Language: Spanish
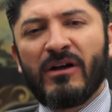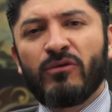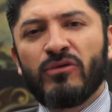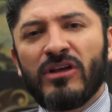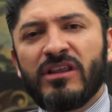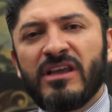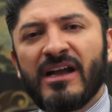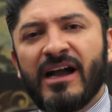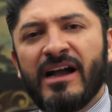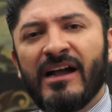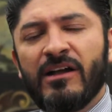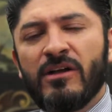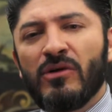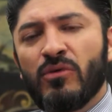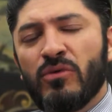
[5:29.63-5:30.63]
jurídica,
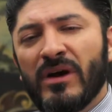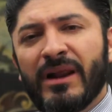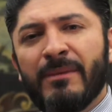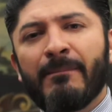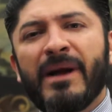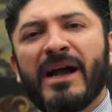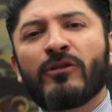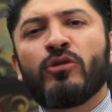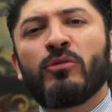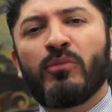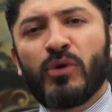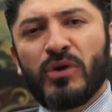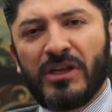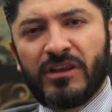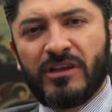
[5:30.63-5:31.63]
un gran pacto
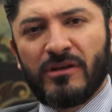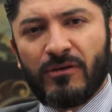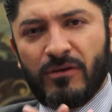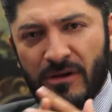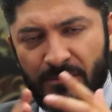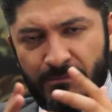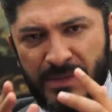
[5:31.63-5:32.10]
político.